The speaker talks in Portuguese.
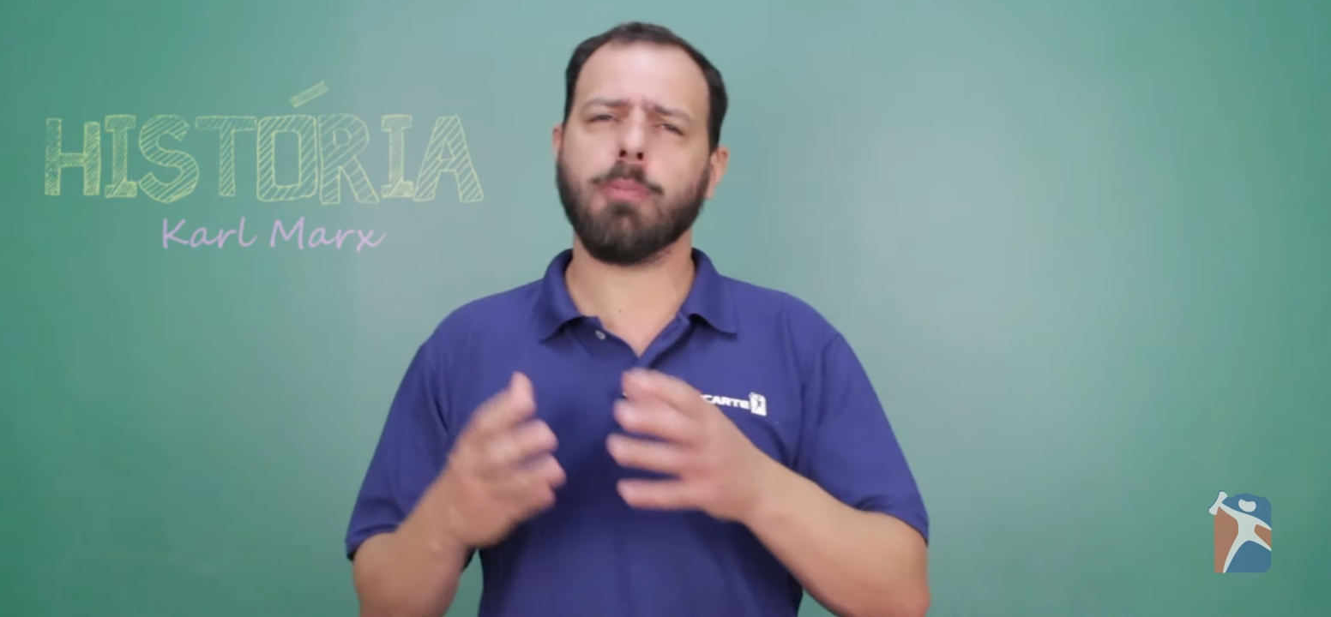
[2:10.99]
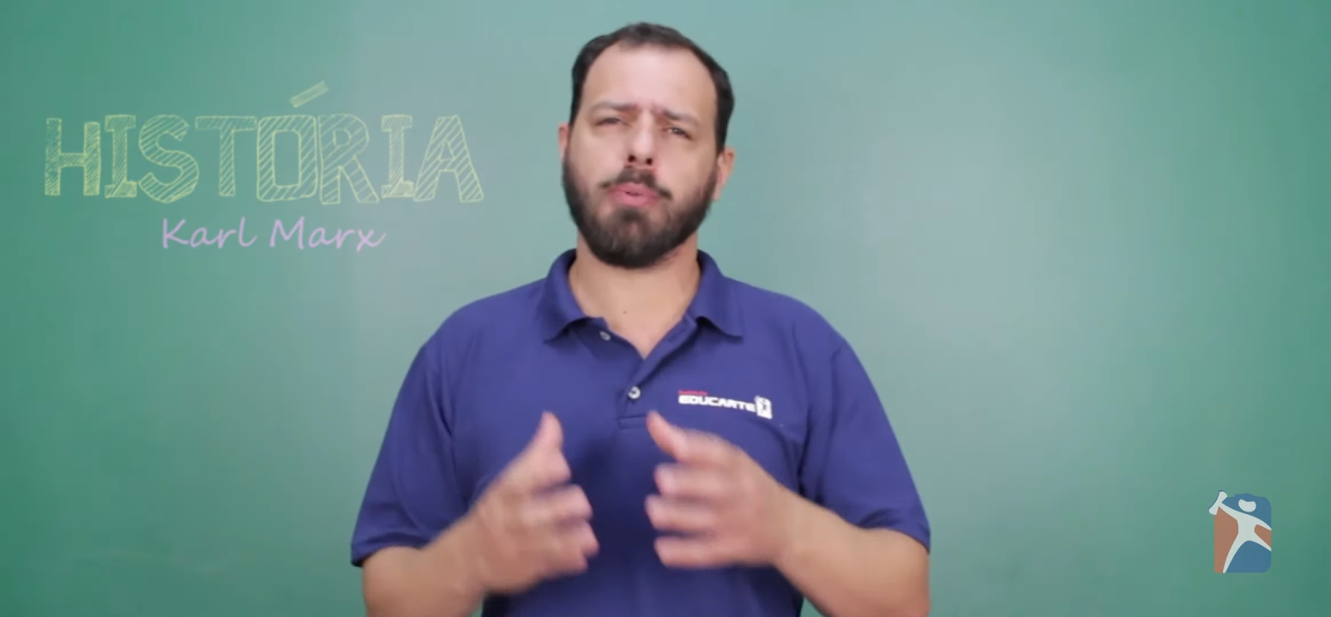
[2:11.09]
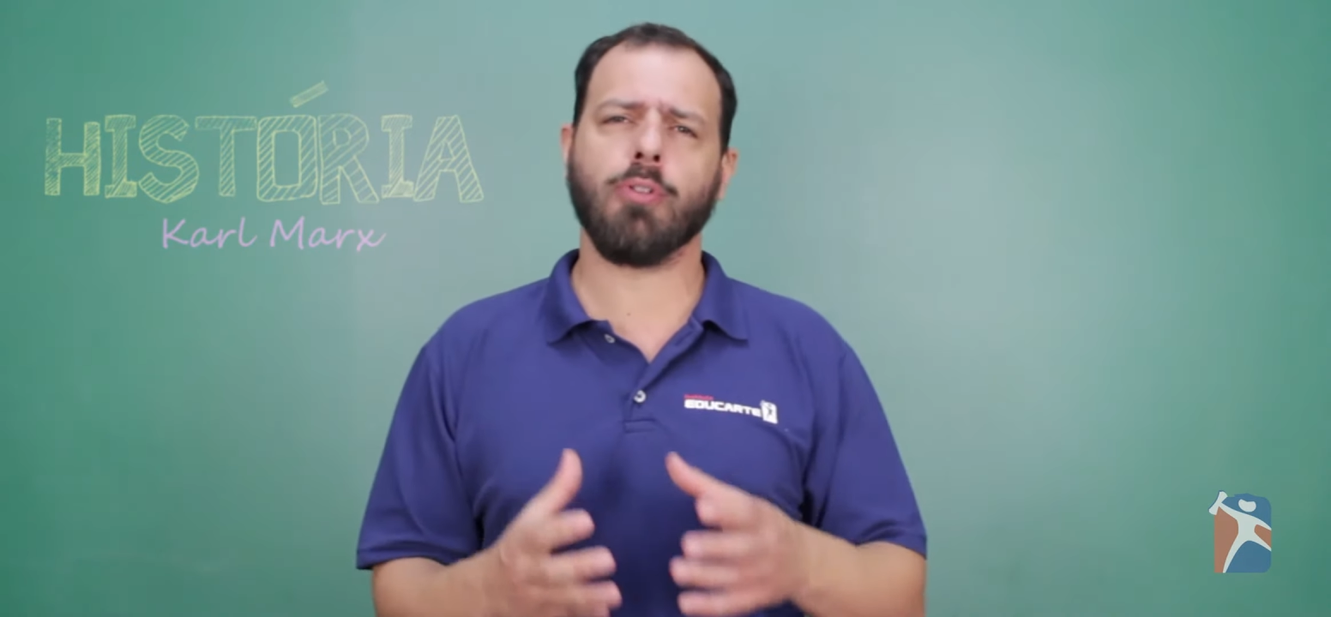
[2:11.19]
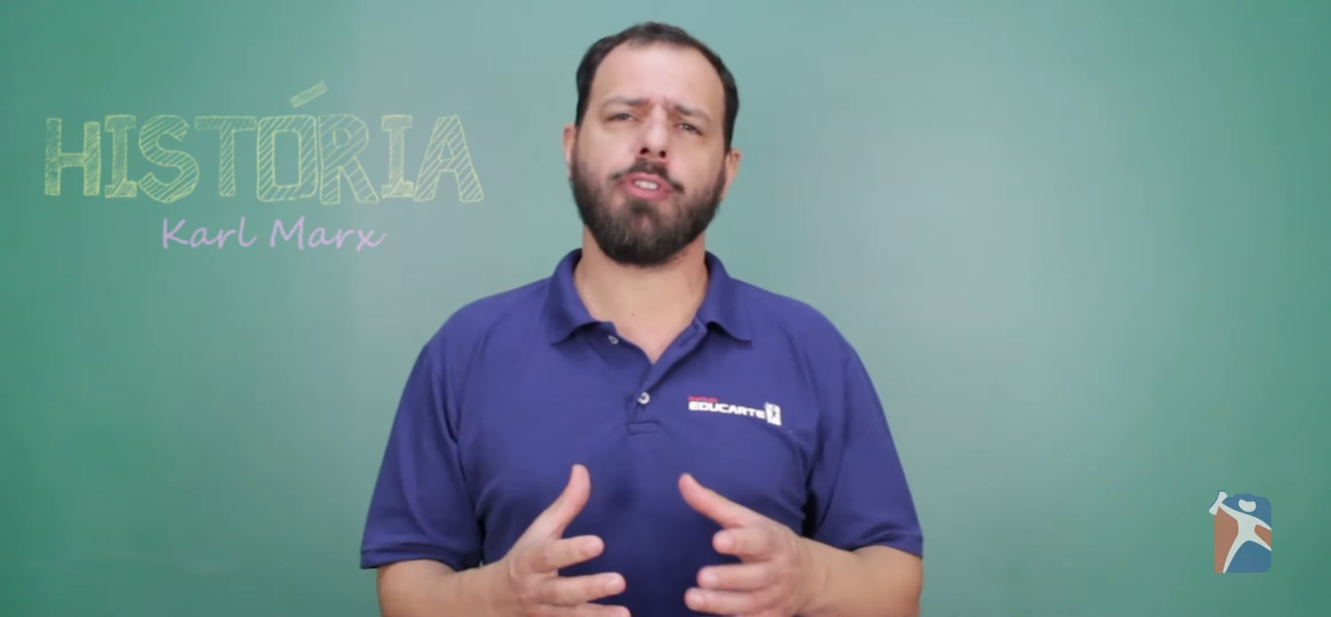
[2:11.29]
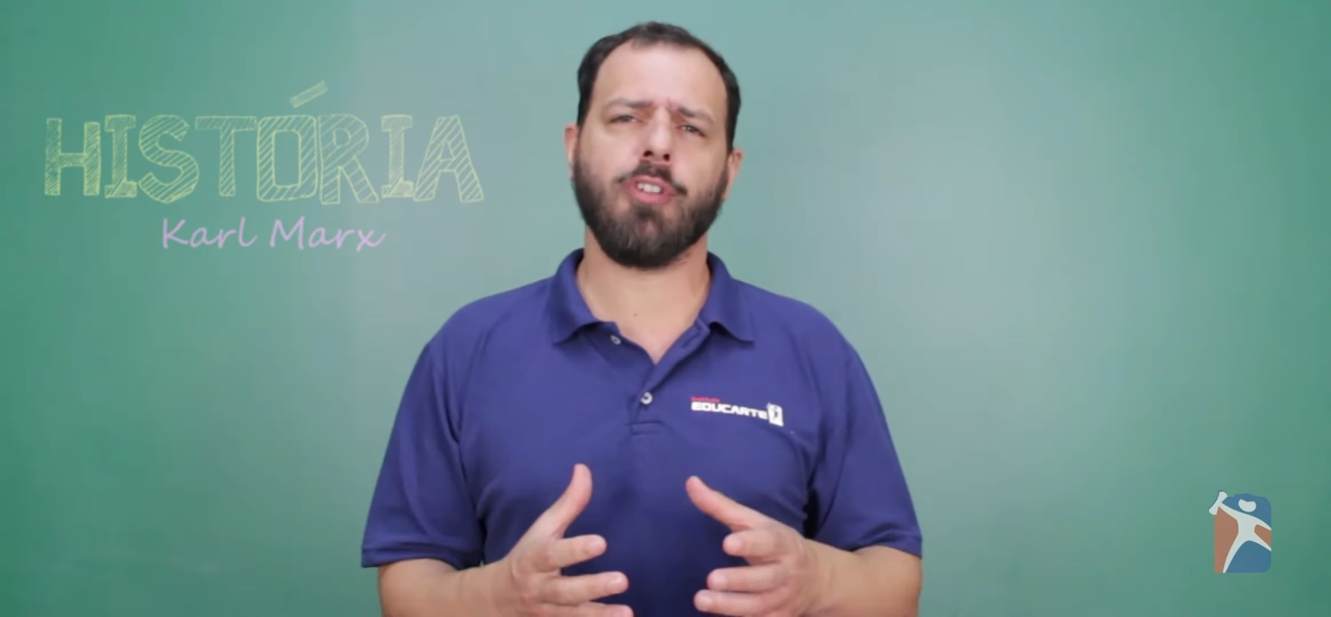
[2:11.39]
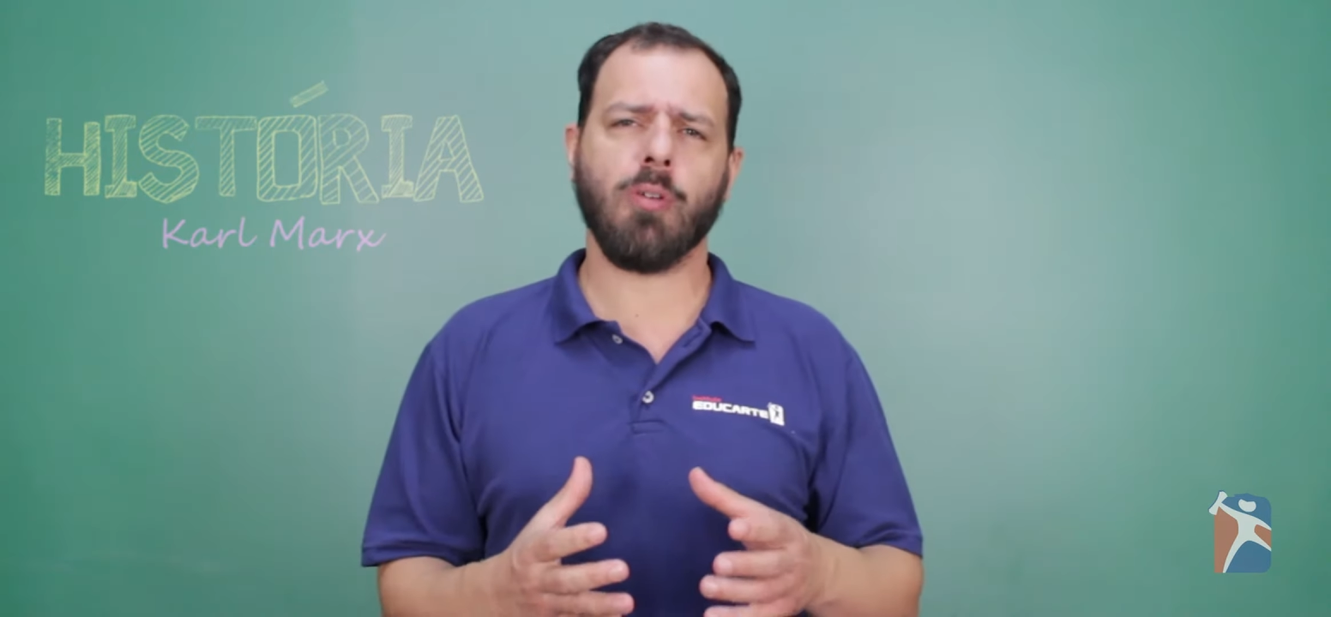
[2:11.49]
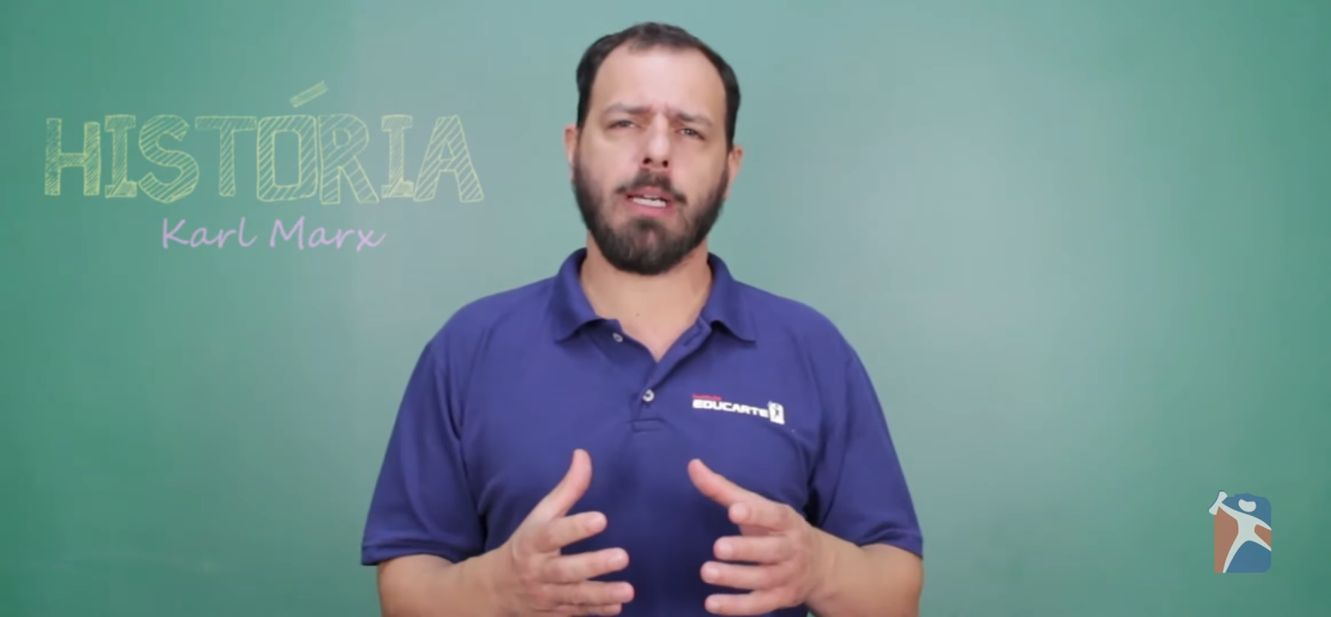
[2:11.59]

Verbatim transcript: de produção